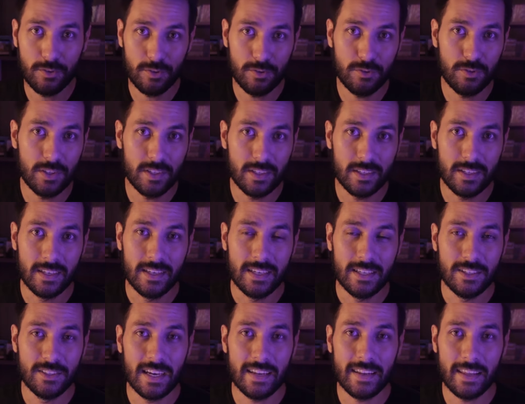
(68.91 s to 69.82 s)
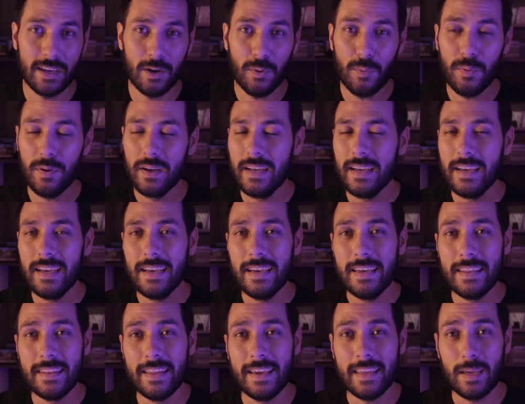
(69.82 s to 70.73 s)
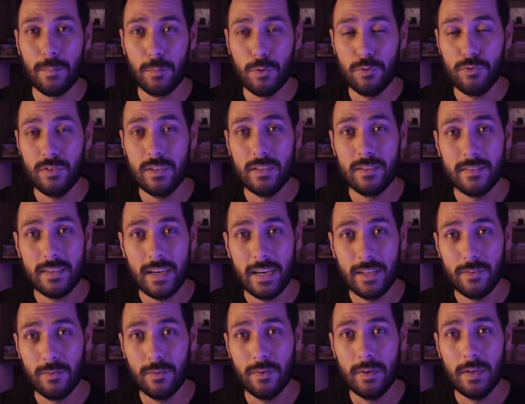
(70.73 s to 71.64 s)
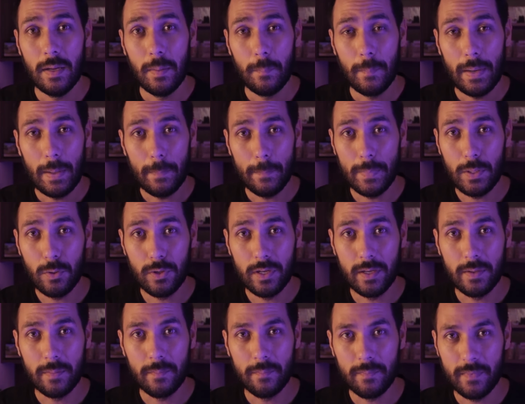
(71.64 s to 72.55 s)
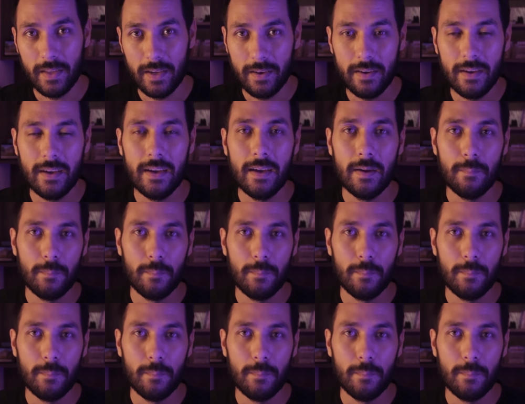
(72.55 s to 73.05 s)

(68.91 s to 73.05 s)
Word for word: de, de, de anel, né? que é muito utilizado para beauty. Né?